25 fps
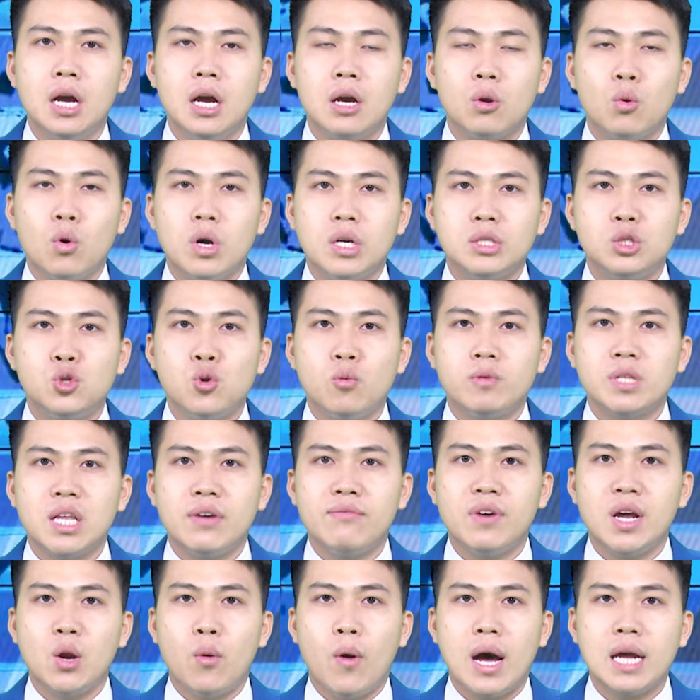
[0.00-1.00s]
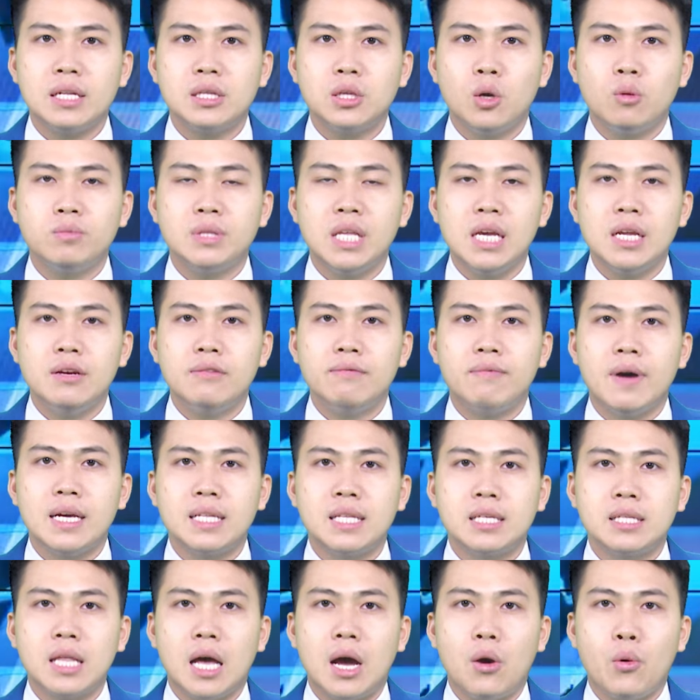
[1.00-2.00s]
của Trung tâm Văn hóa Thông tin và
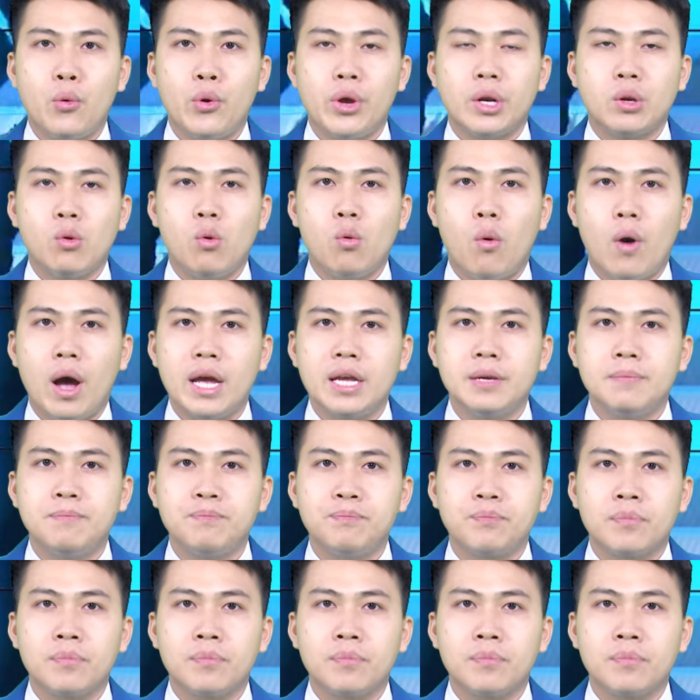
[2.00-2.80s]
Thể thao huyện Quốc Oai.